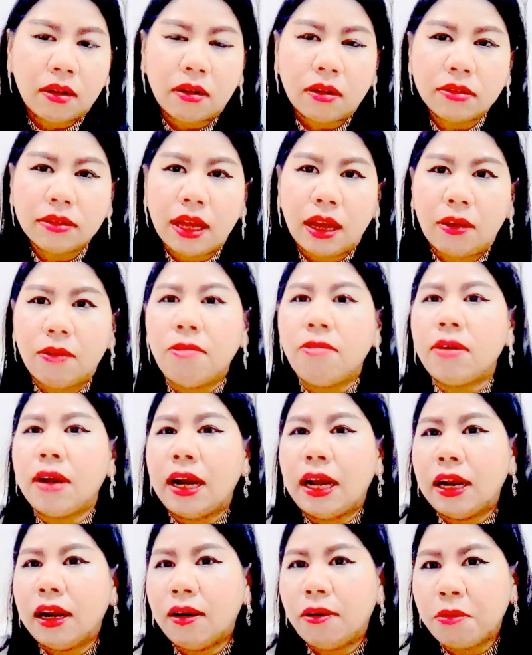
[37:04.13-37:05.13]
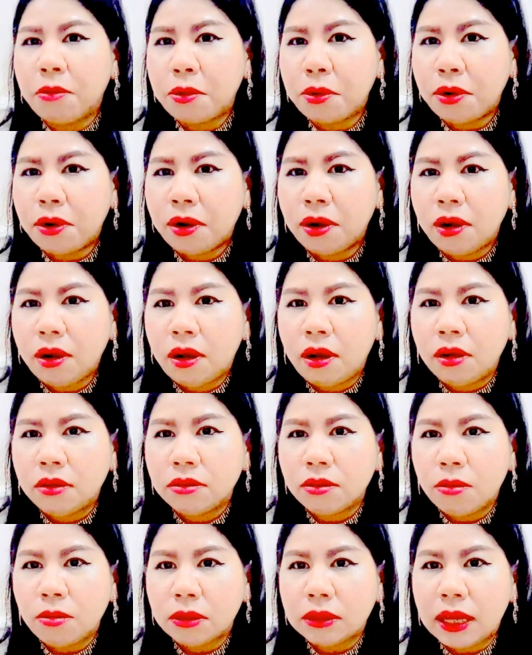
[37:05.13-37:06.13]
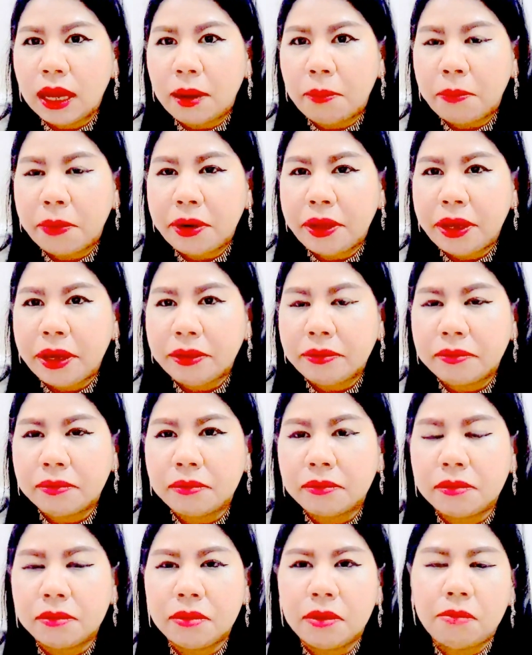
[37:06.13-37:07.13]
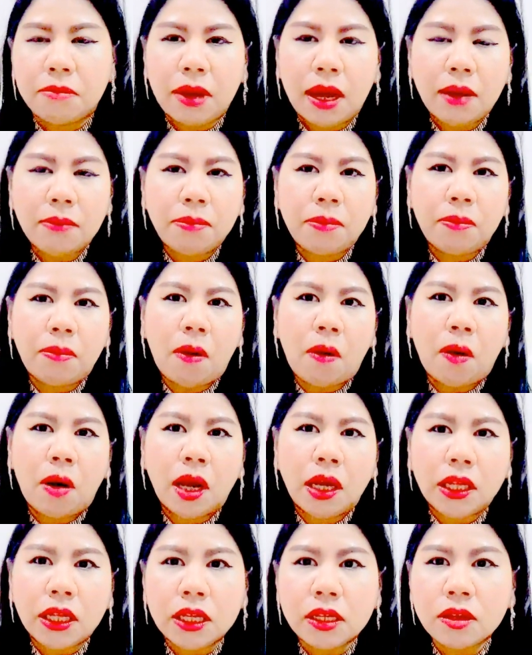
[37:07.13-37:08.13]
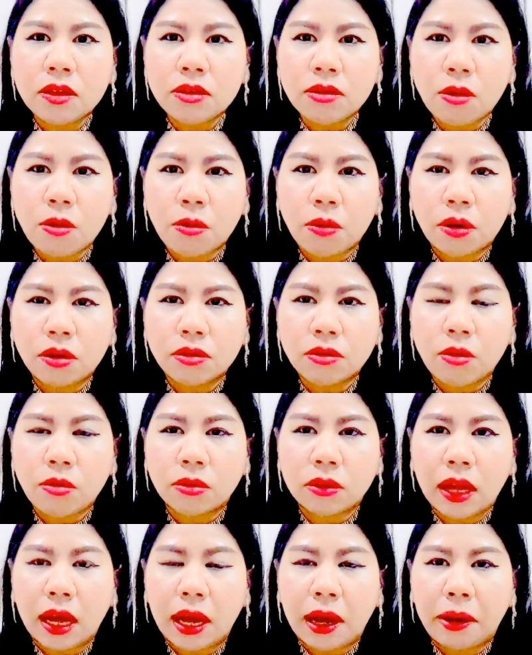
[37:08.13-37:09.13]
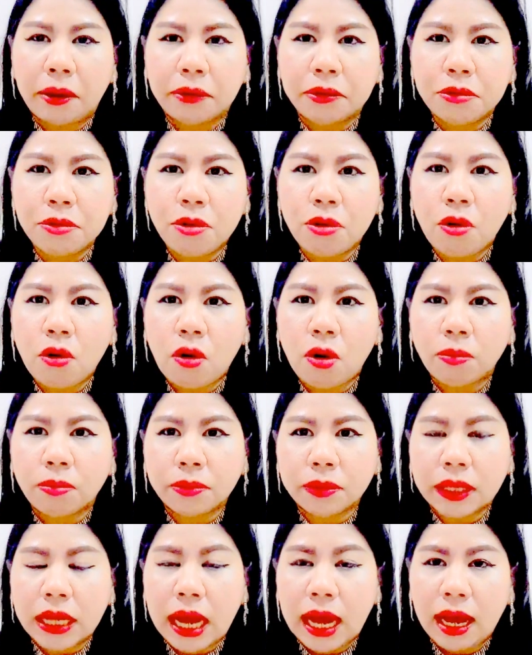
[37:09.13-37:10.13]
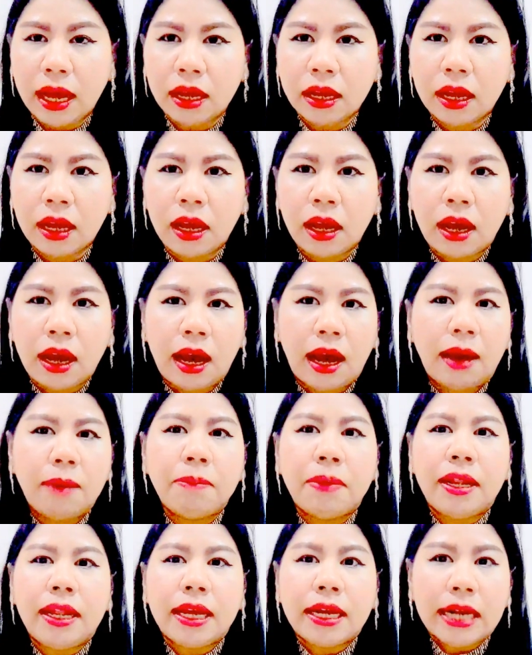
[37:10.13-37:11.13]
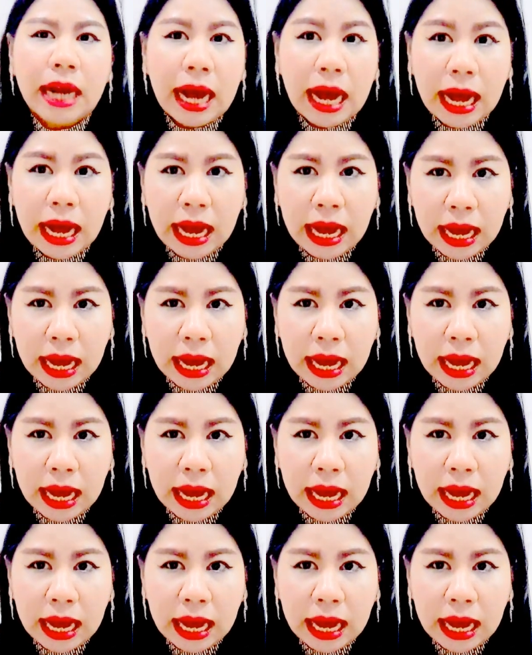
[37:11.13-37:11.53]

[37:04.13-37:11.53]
ก็สั่งโรงงานเราก็ส่งต่างประเทศ ส่วนมากพลอยนี้จะส่งก็ส่งทางยุโรปนะคะอเมริกา